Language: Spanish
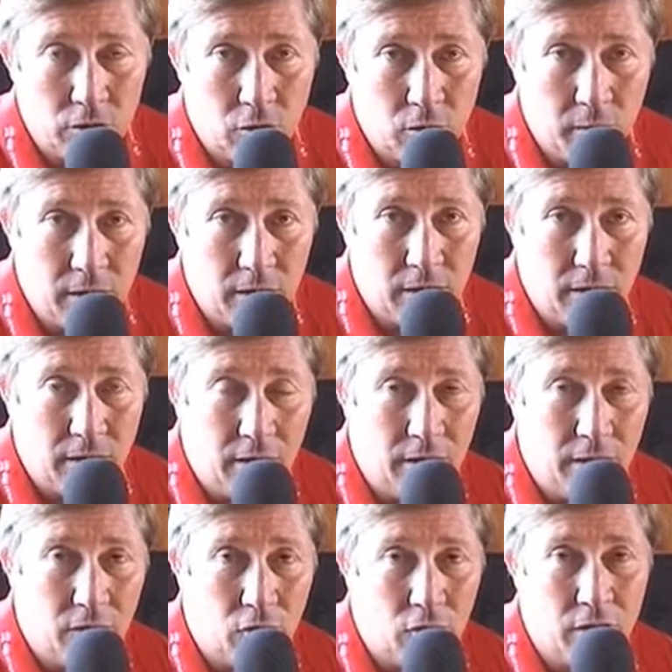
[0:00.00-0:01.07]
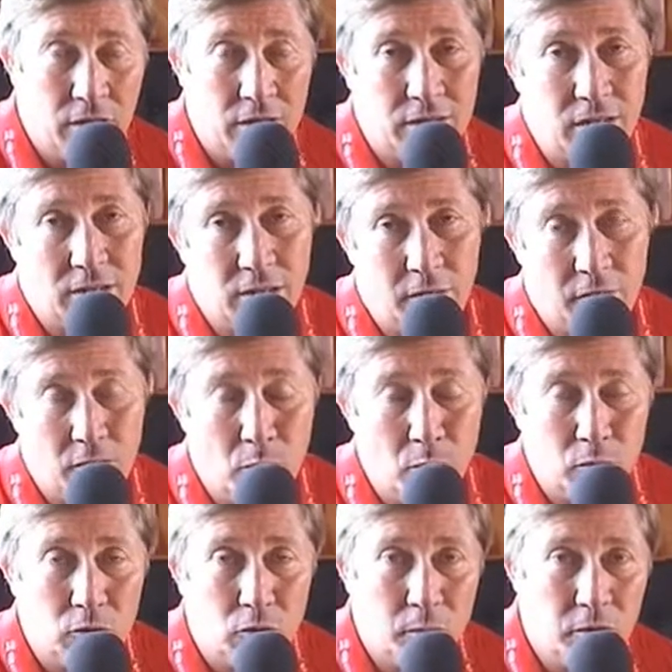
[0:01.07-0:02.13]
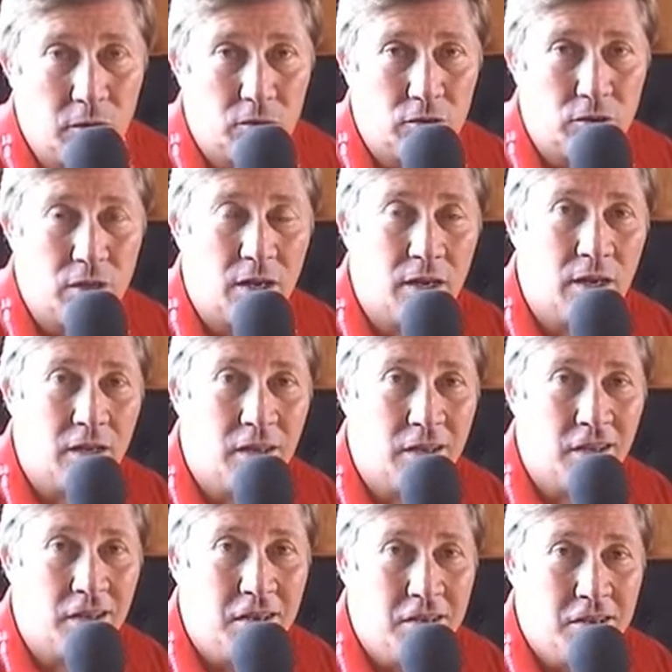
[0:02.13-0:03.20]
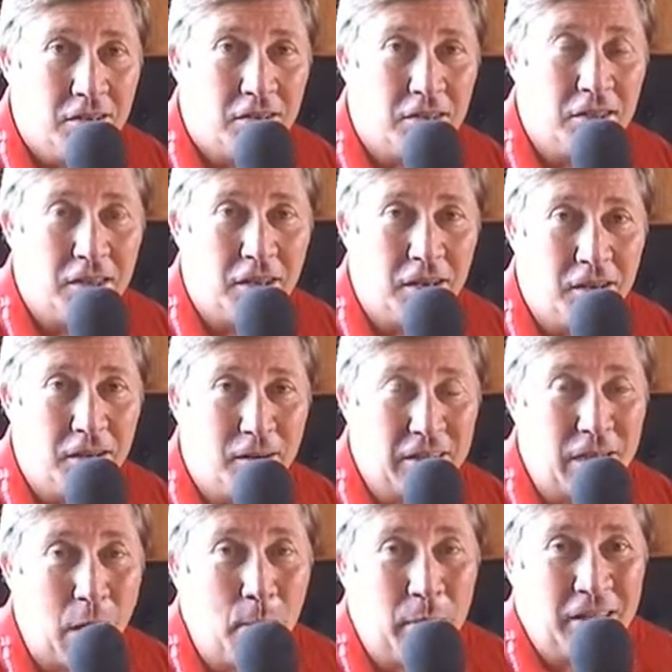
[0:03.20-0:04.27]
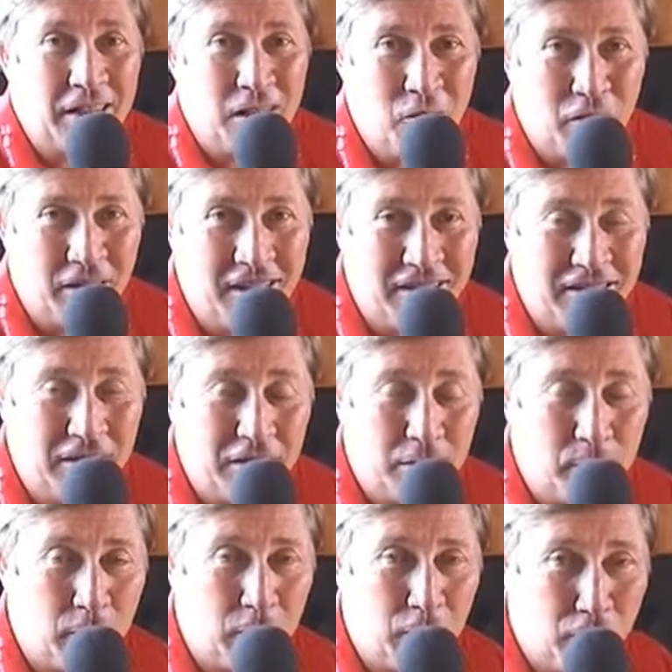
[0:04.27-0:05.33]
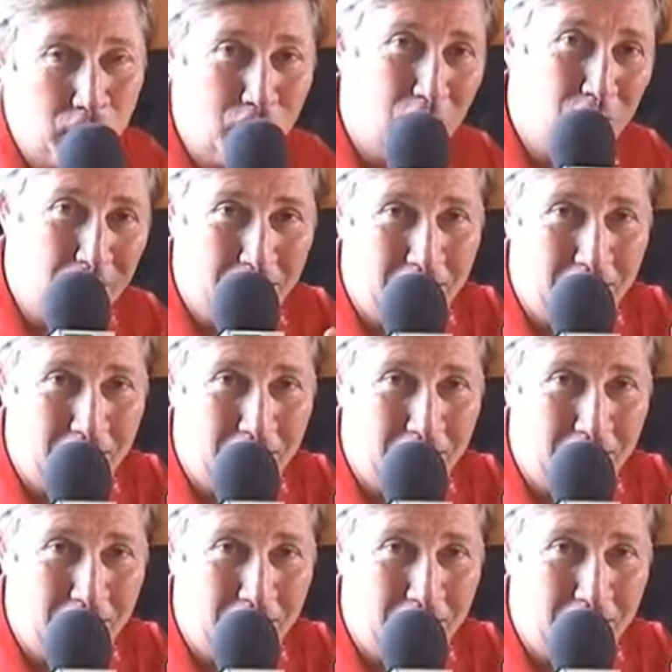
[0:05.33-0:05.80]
de Norbert y Jochen está tercero un punto mío, o sea que sigue más apretado que antes, pero